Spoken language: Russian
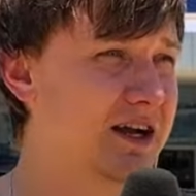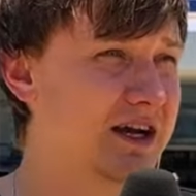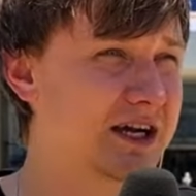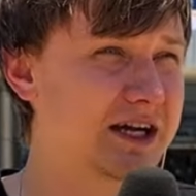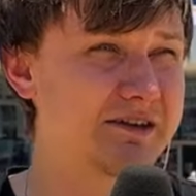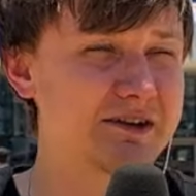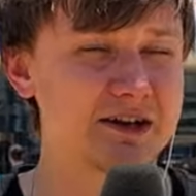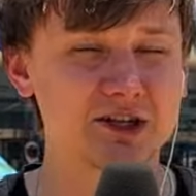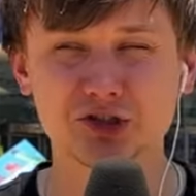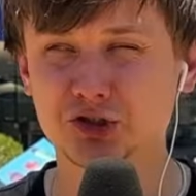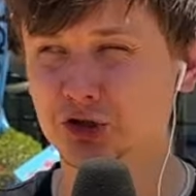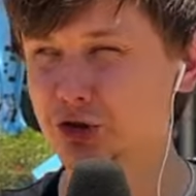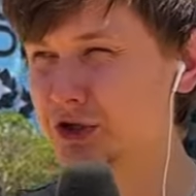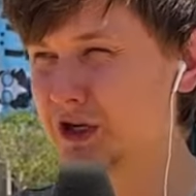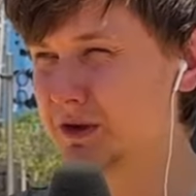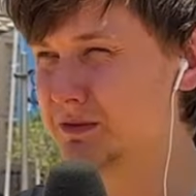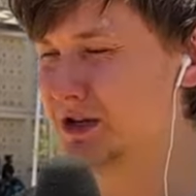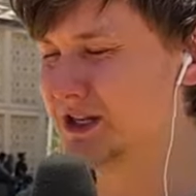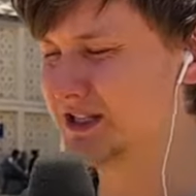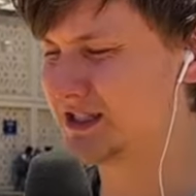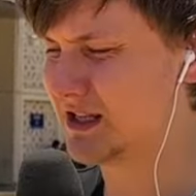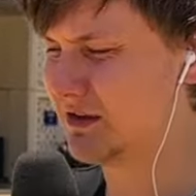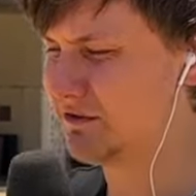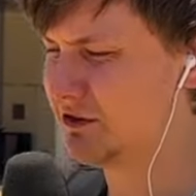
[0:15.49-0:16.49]
Говорят, что там
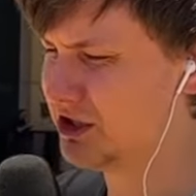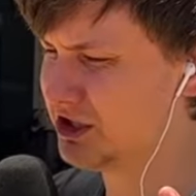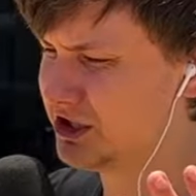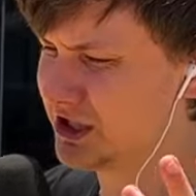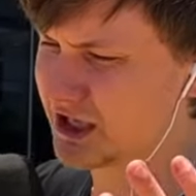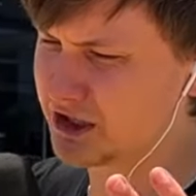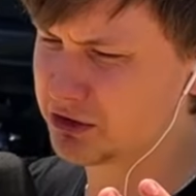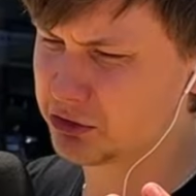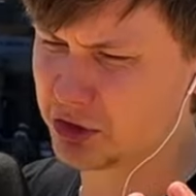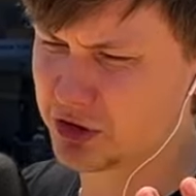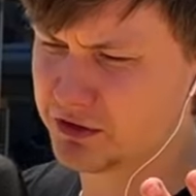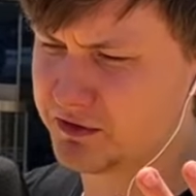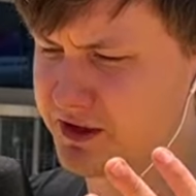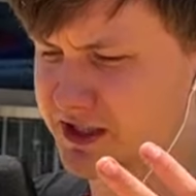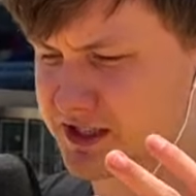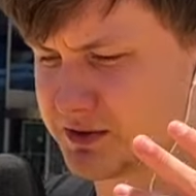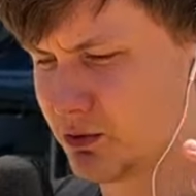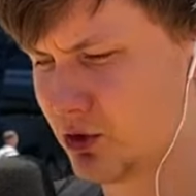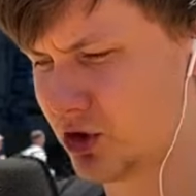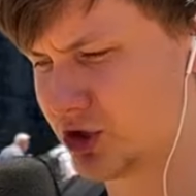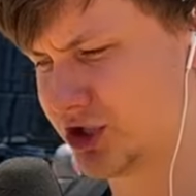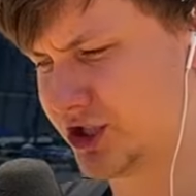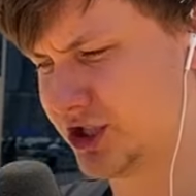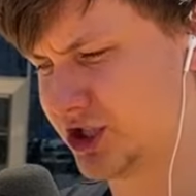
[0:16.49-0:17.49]
есть новинки, которые,
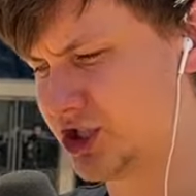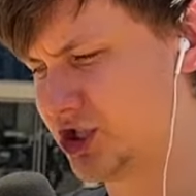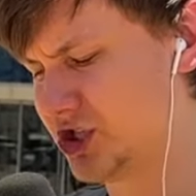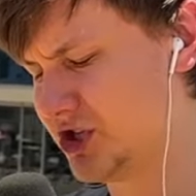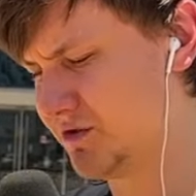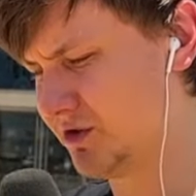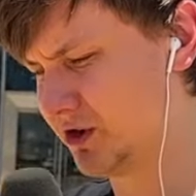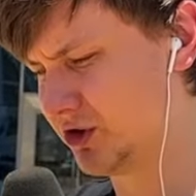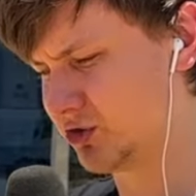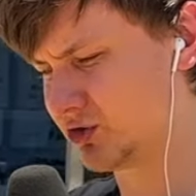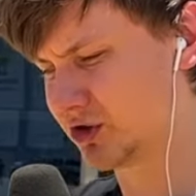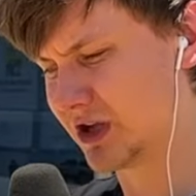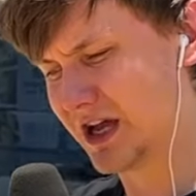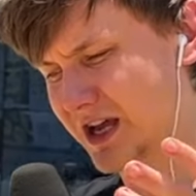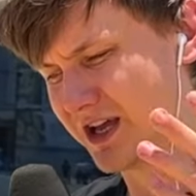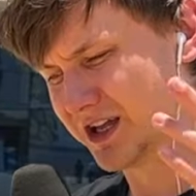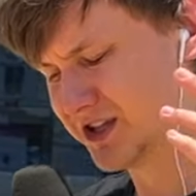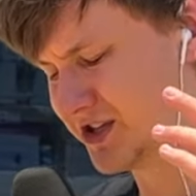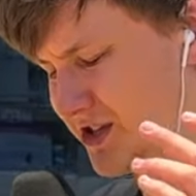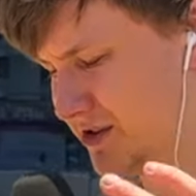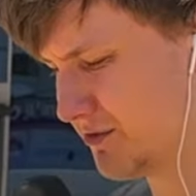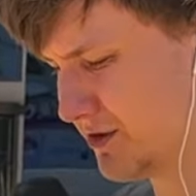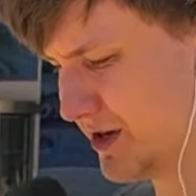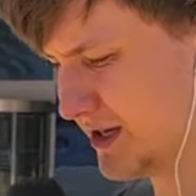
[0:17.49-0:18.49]
возможно, даже не выйдут
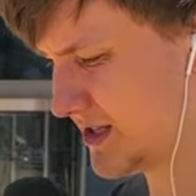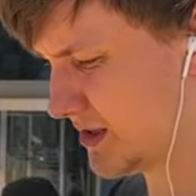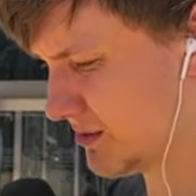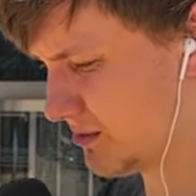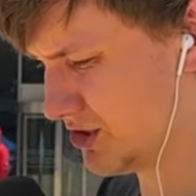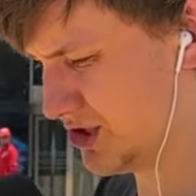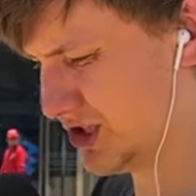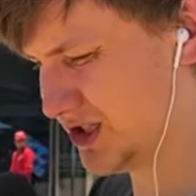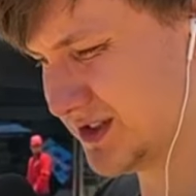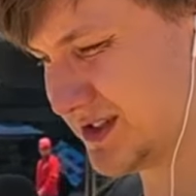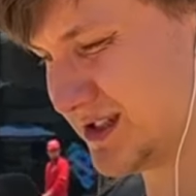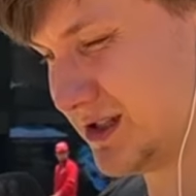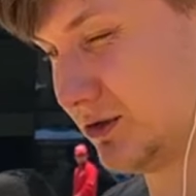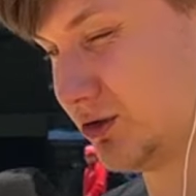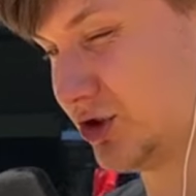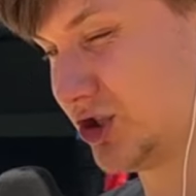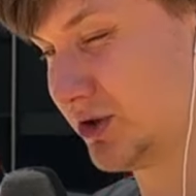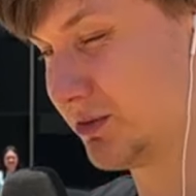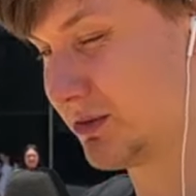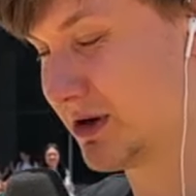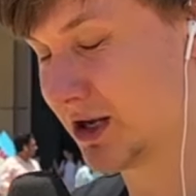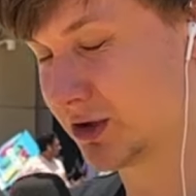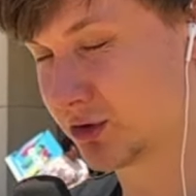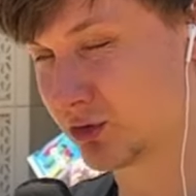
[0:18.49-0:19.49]
ни в этом и ни в
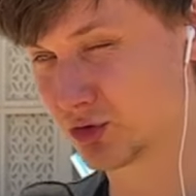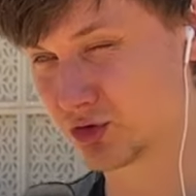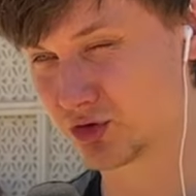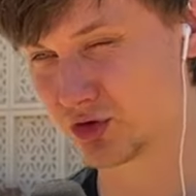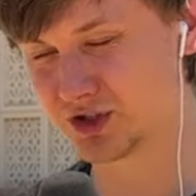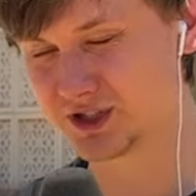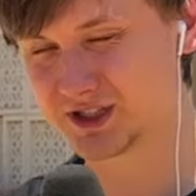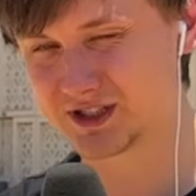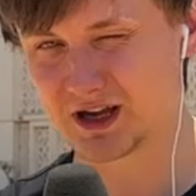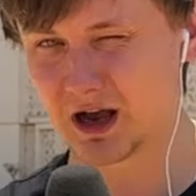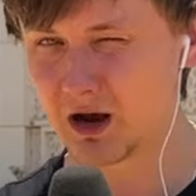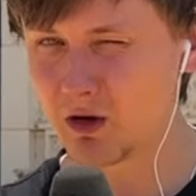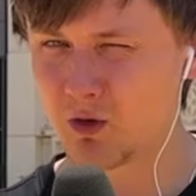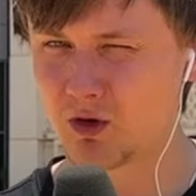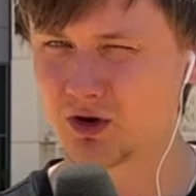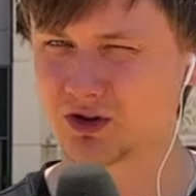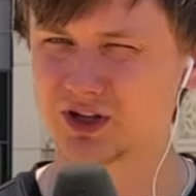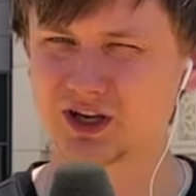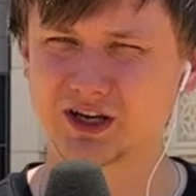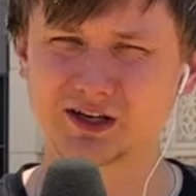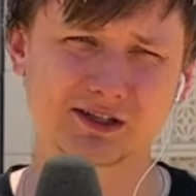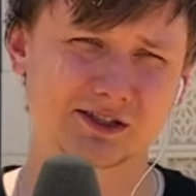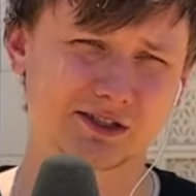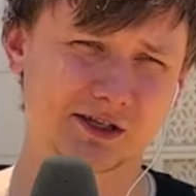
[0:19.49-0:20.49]
следующем году. То есть
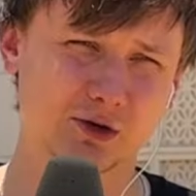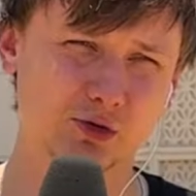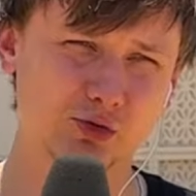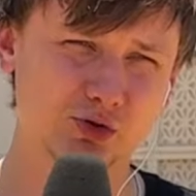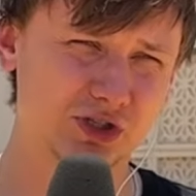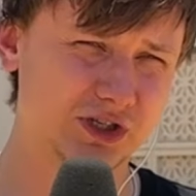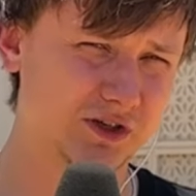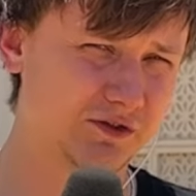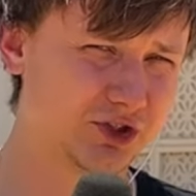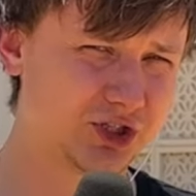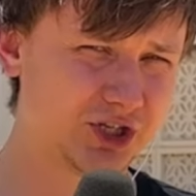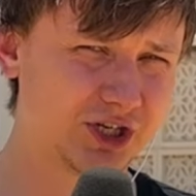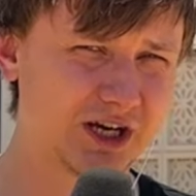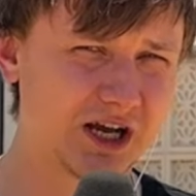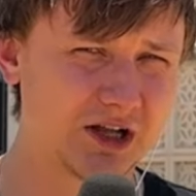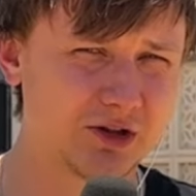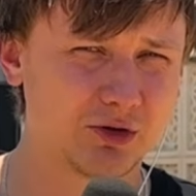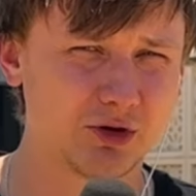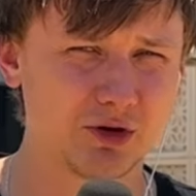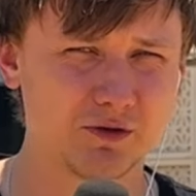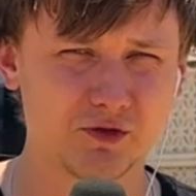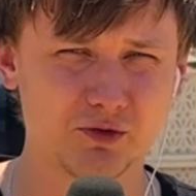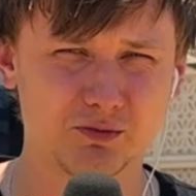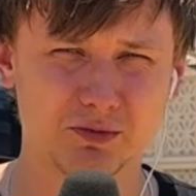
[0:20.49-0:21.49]
какой-то эксклюзивчик,
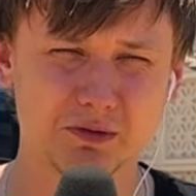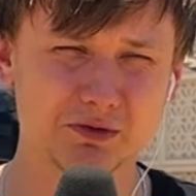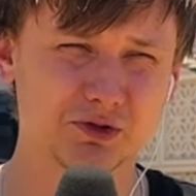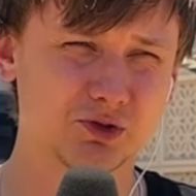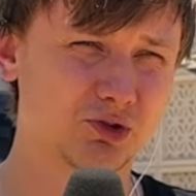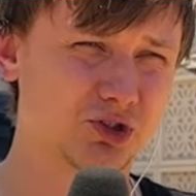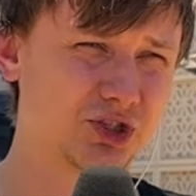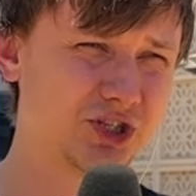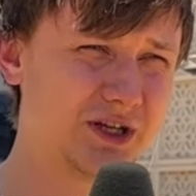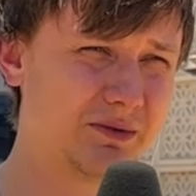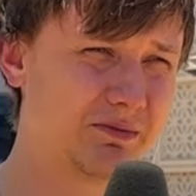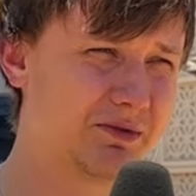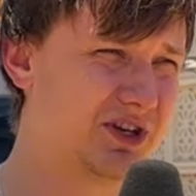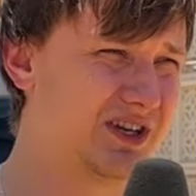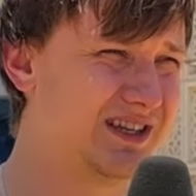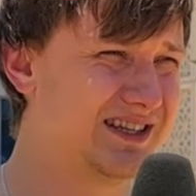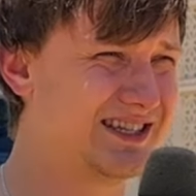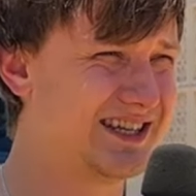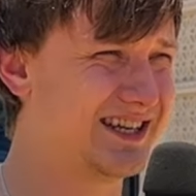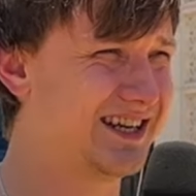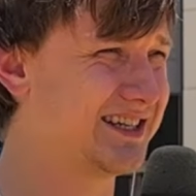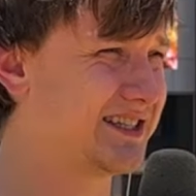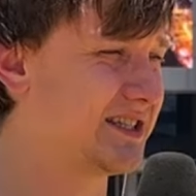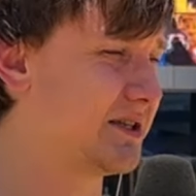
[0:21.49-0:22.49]
который в любом случае нам
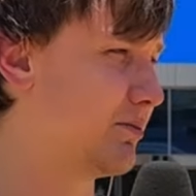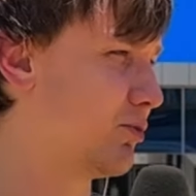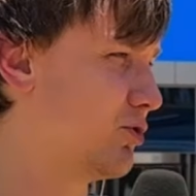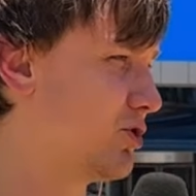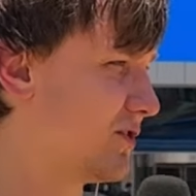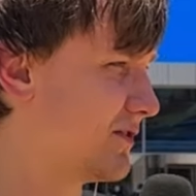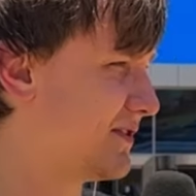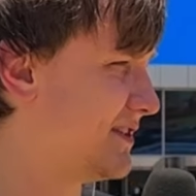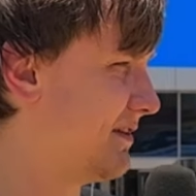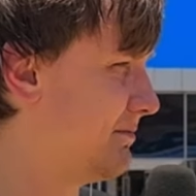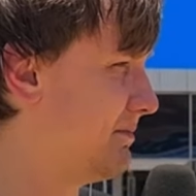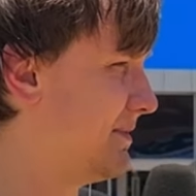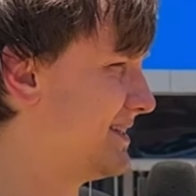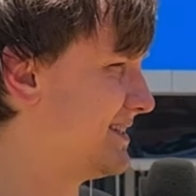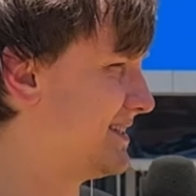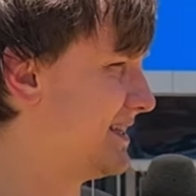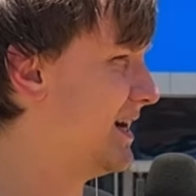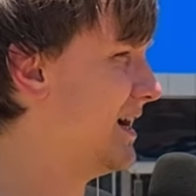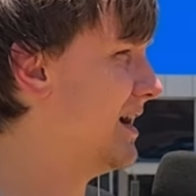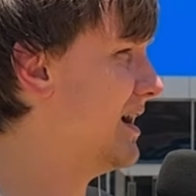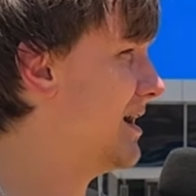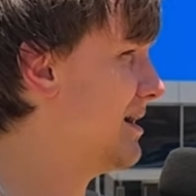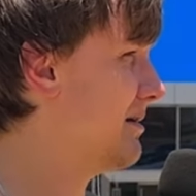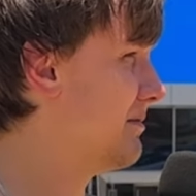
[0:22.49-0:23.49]
интересно будет все вместе
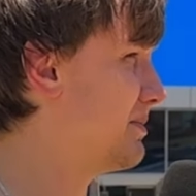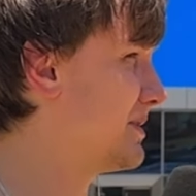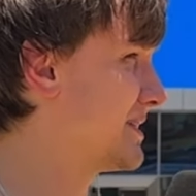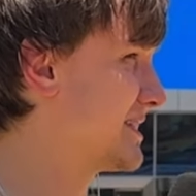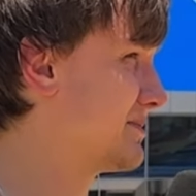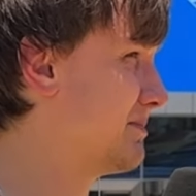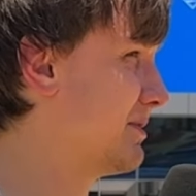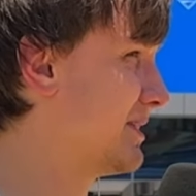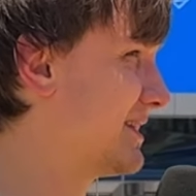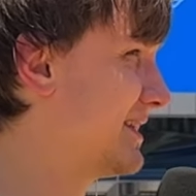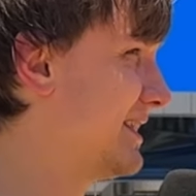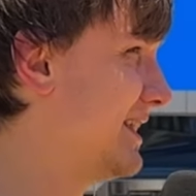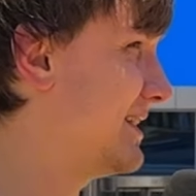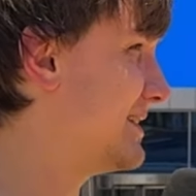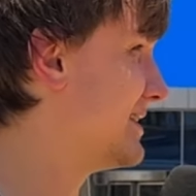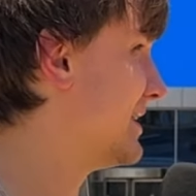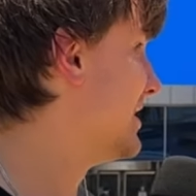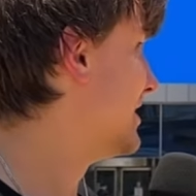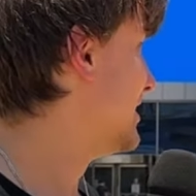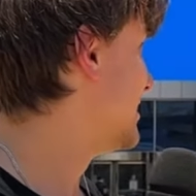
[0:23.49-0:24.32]
посмотреть.